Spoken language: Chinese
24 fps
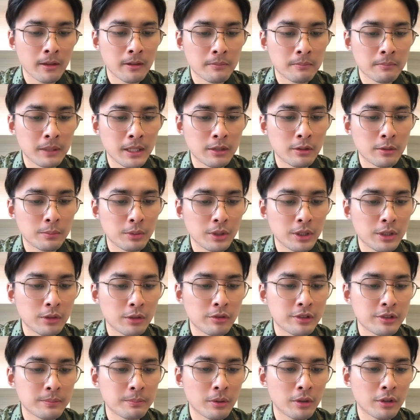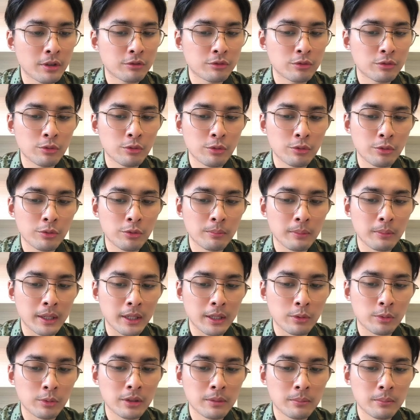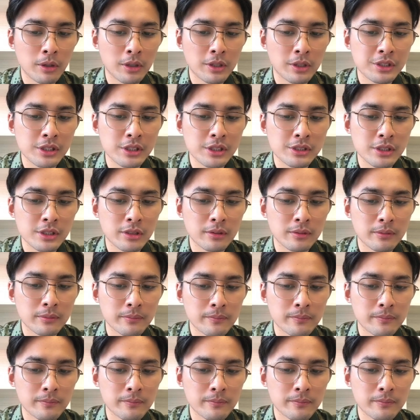美国波音公司抱怨，中国与美国的贸易竞争